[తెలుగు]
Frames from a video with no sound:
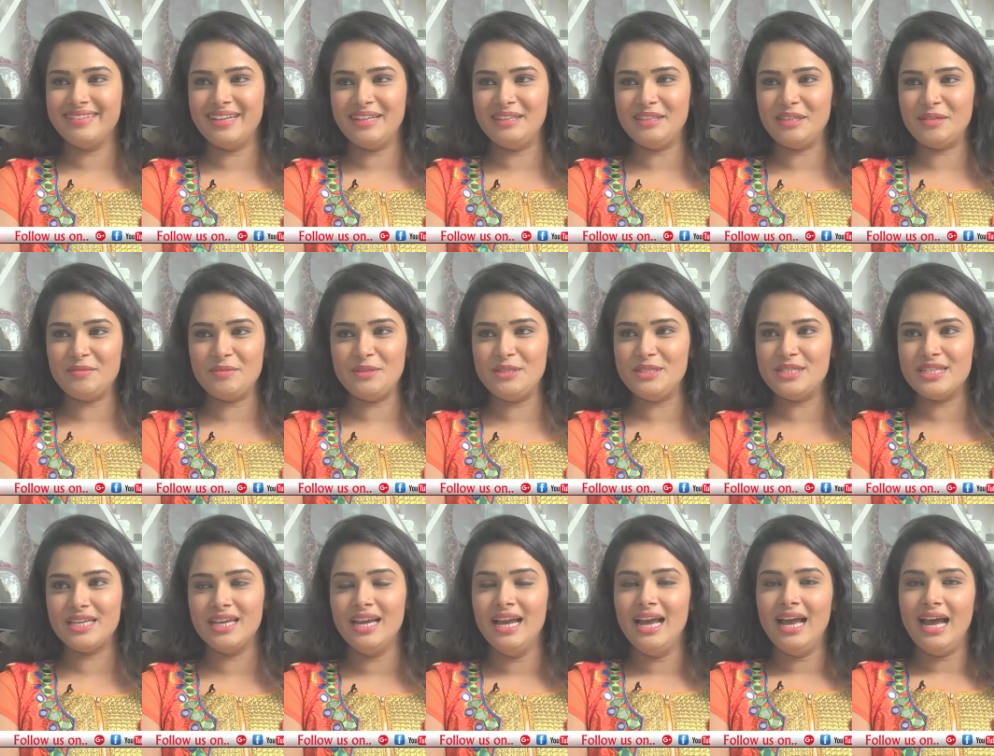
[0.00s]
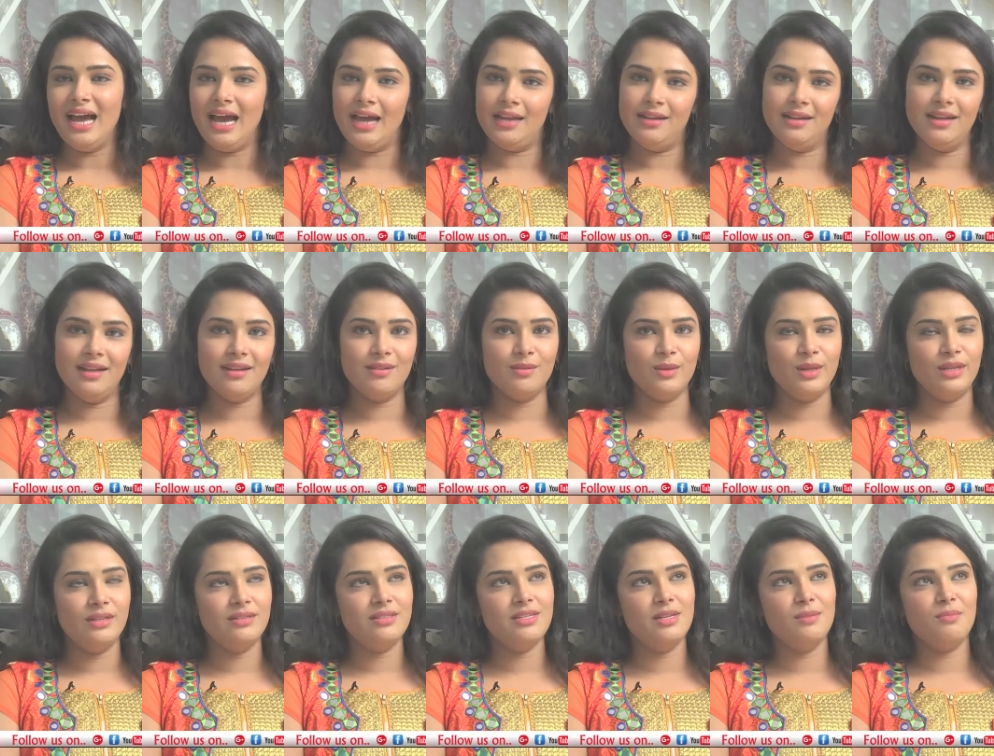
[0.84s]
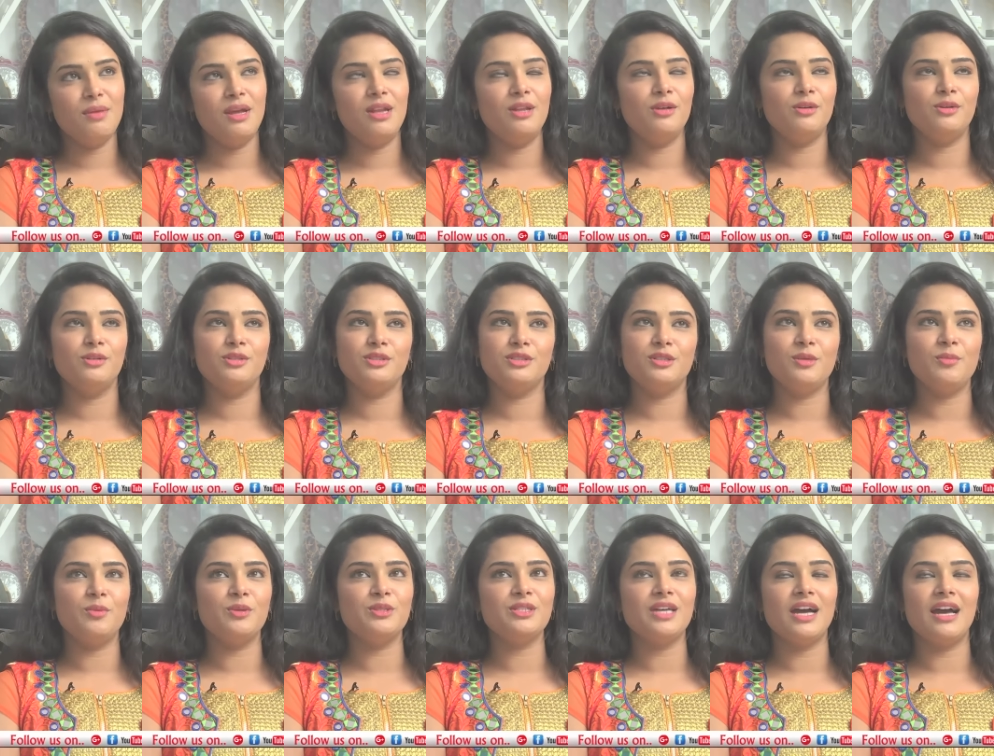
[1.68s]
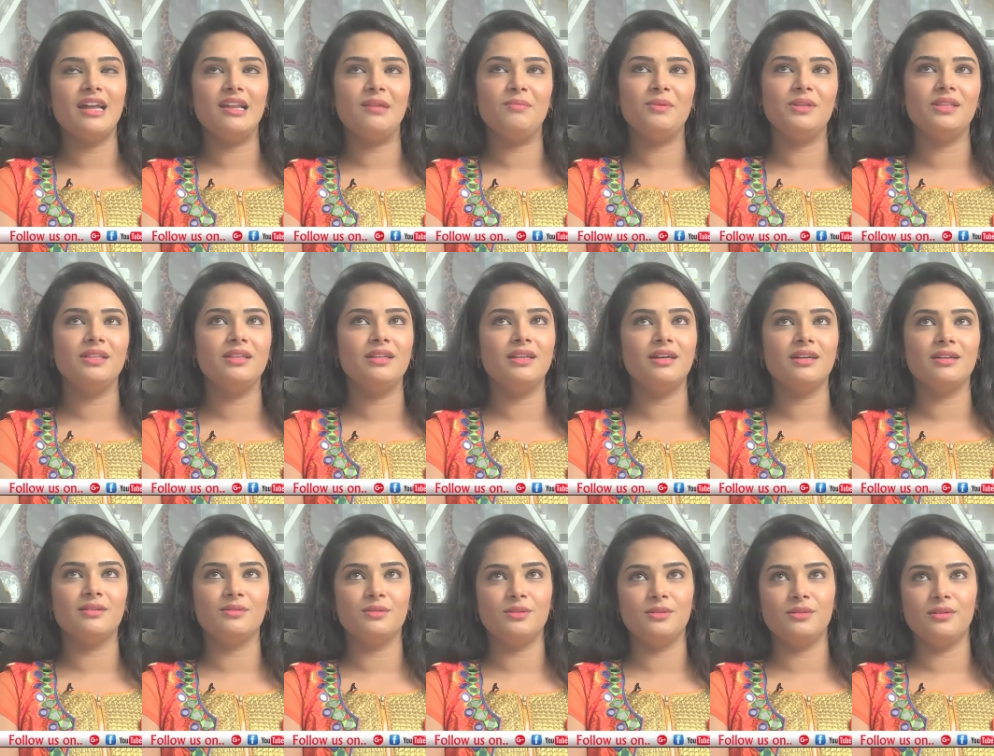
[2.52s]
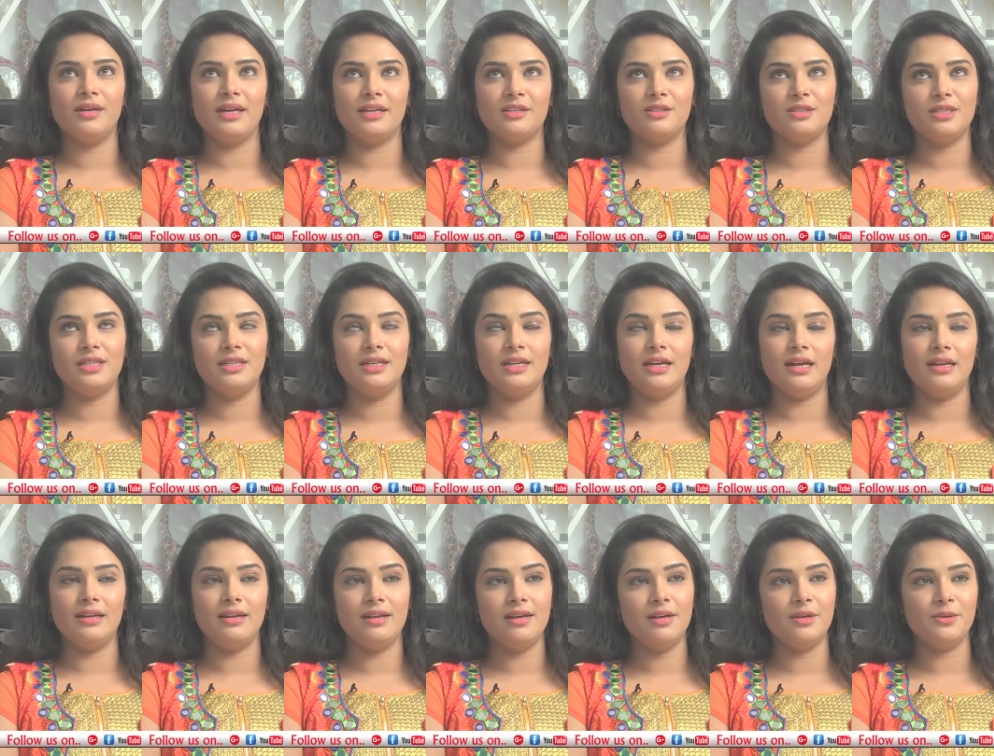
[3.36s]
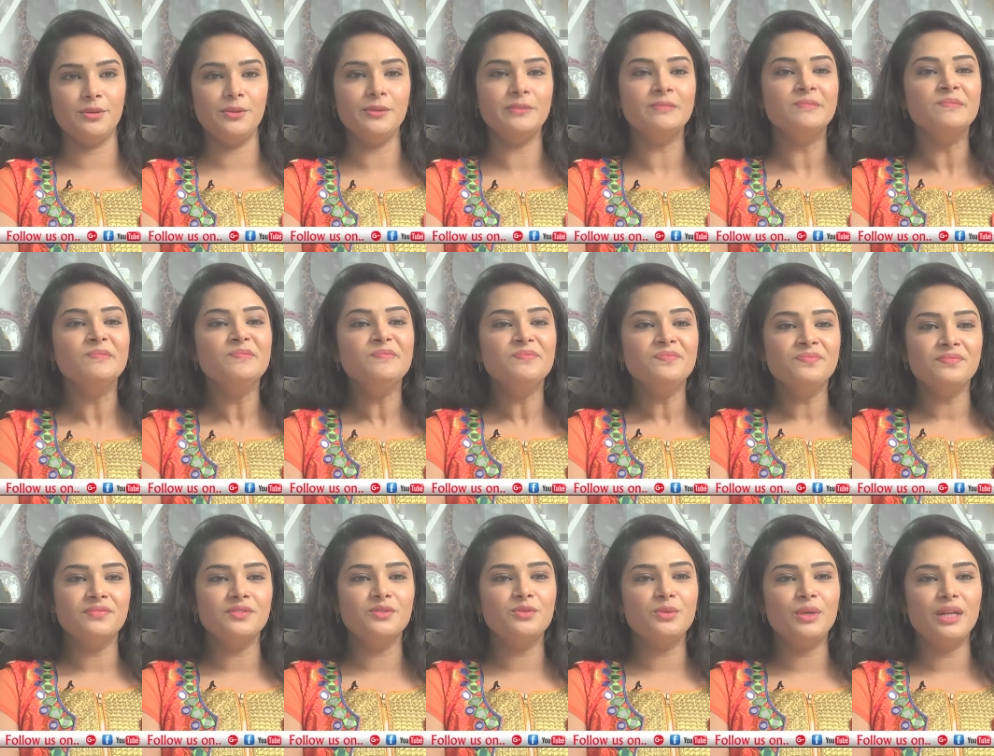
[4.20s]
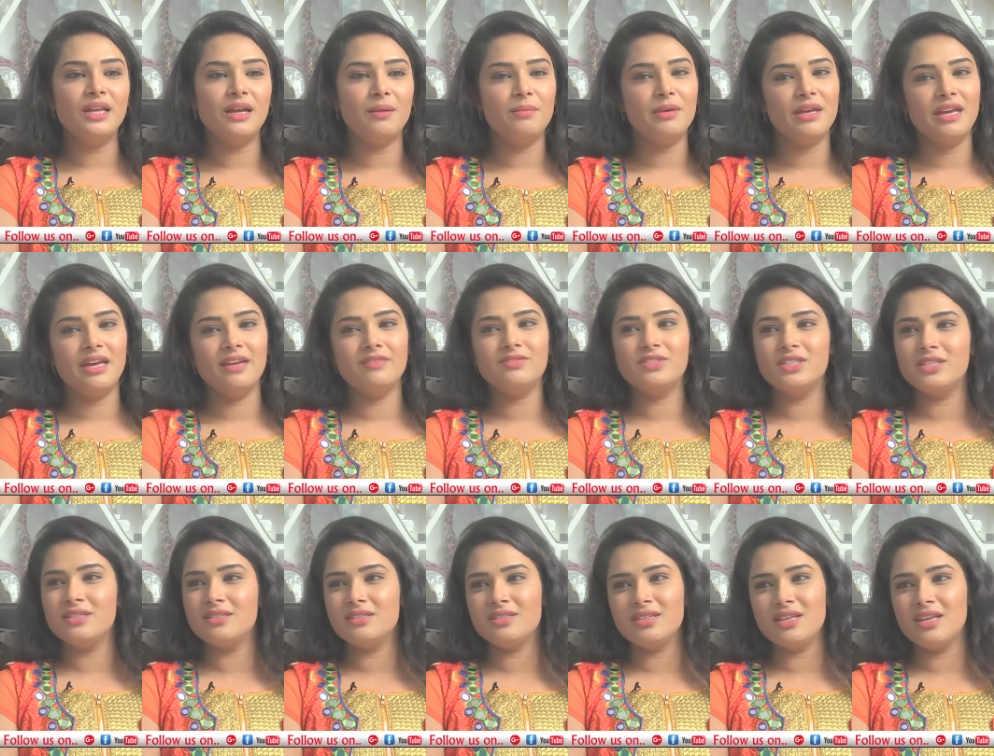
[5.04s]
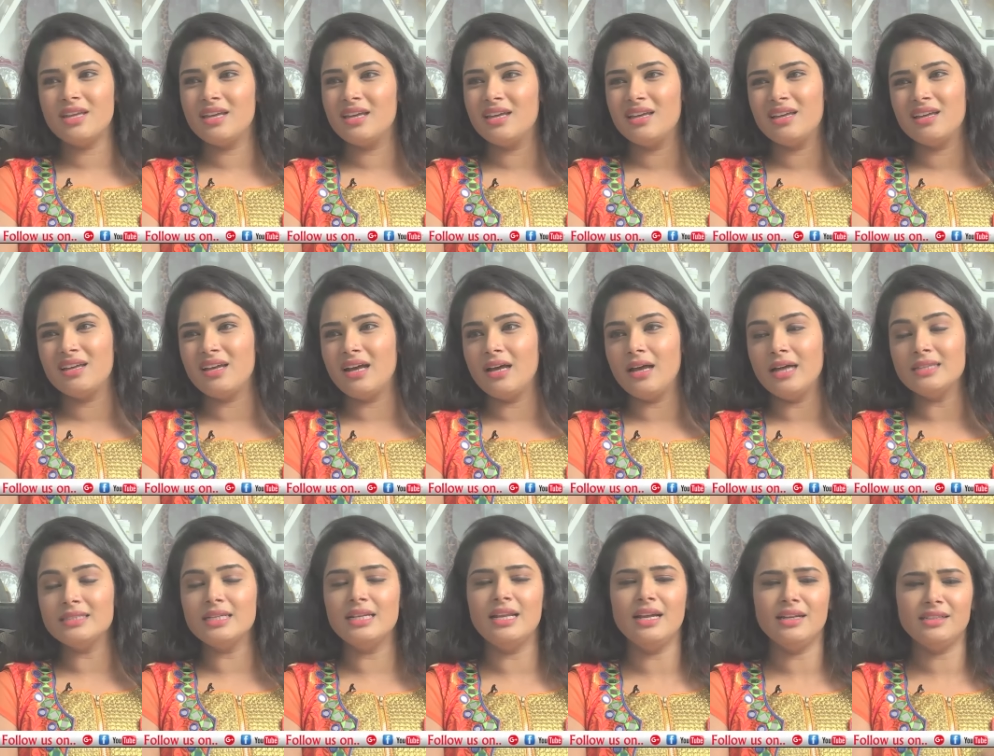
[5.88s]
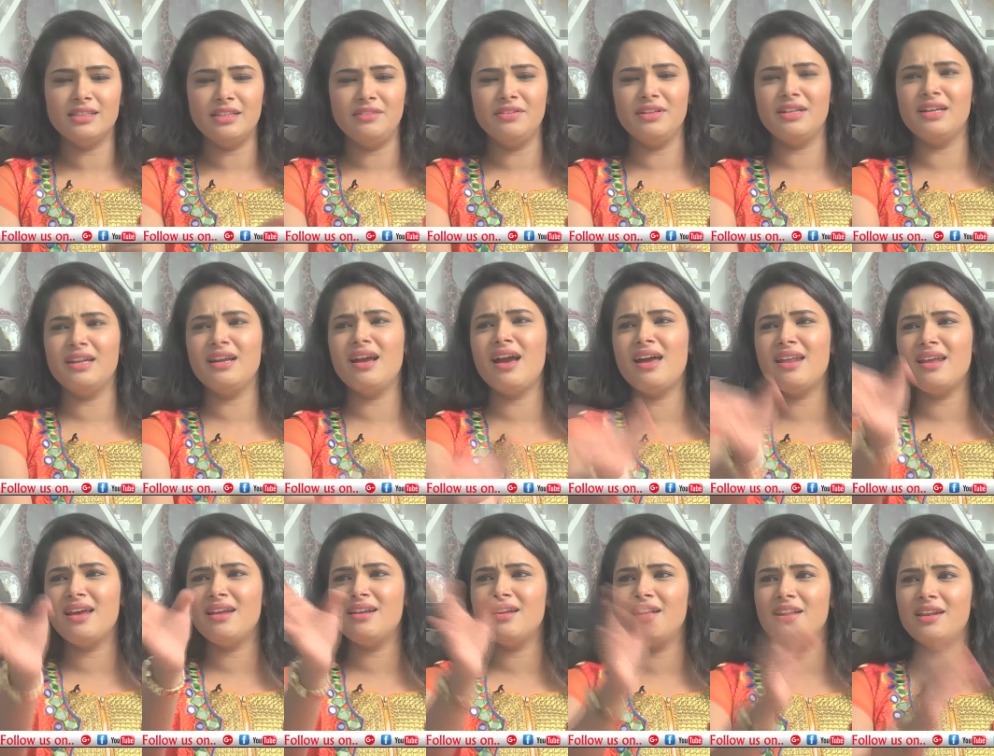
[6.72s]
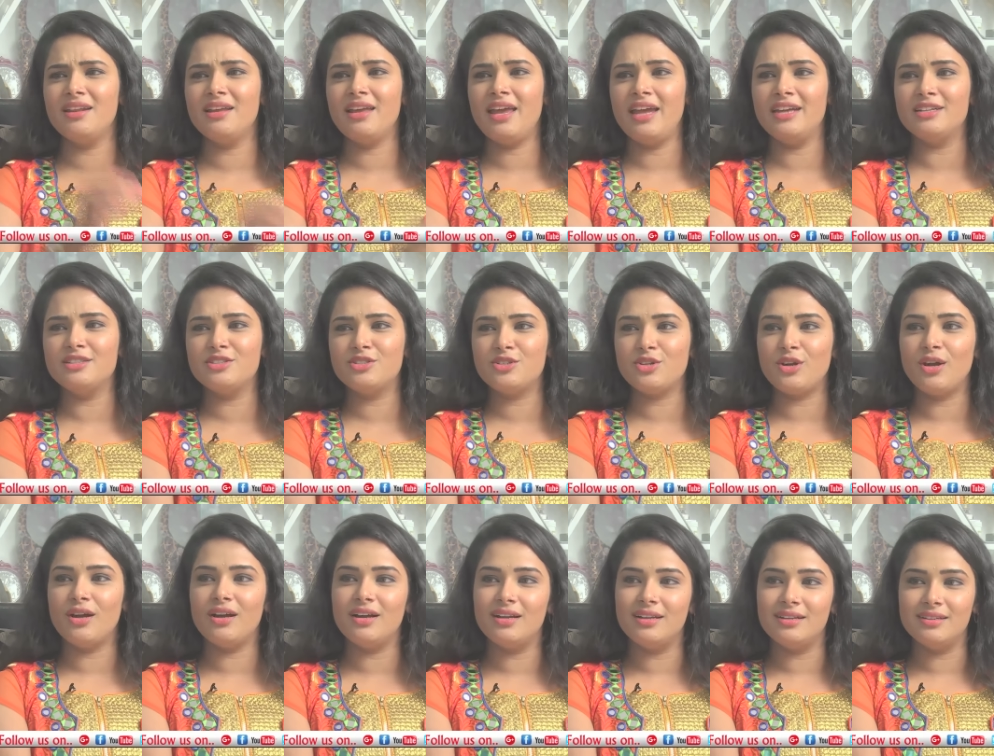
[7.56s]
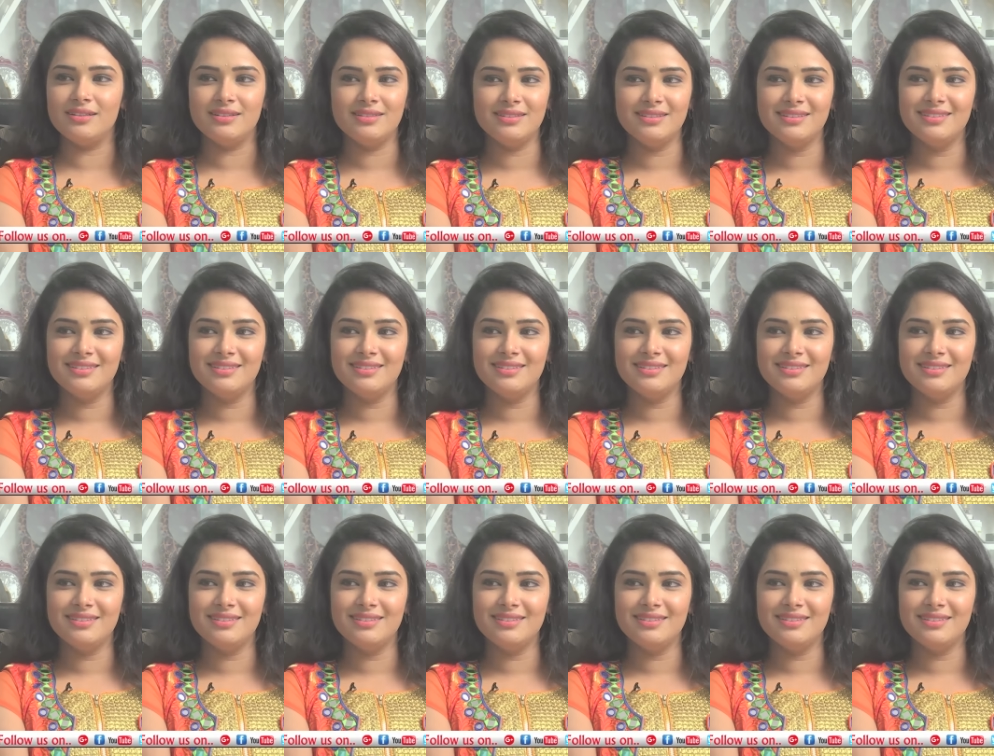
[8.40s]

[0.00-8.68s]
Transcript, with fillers: అంతకుమించి అన్నారు నేను సినిమాల్లోకి వచ్చినప్పుడు చాలామంది నాకు యాక్చువల్లీ అన్నారు నువ్వు ఇలా బిహేవ్ చేస్తే అసలు నాకు త్రివిక్రమ్ గారే అన్నారు నీకు హెడ్ స్ట్రాంగ్ అని